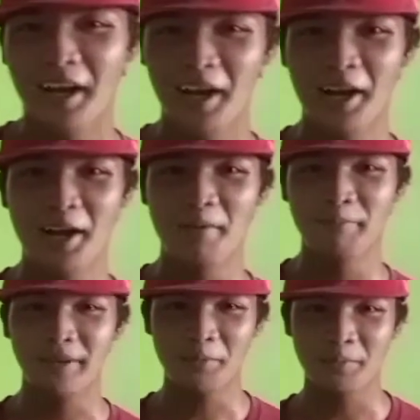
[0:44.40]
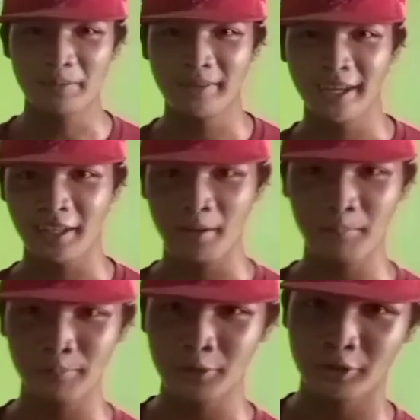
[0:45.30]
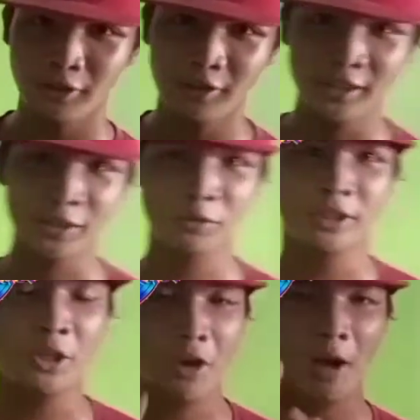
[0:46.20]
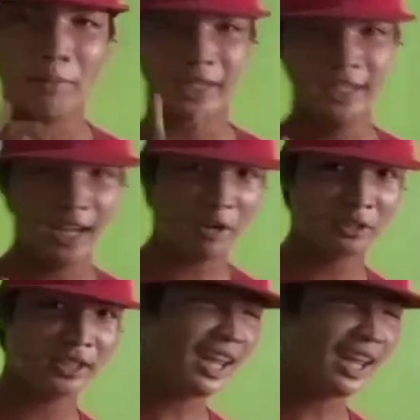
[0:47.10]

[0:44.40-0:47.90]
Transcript: Um, para magbibigay rin ng puntos kung sino ang mananalo,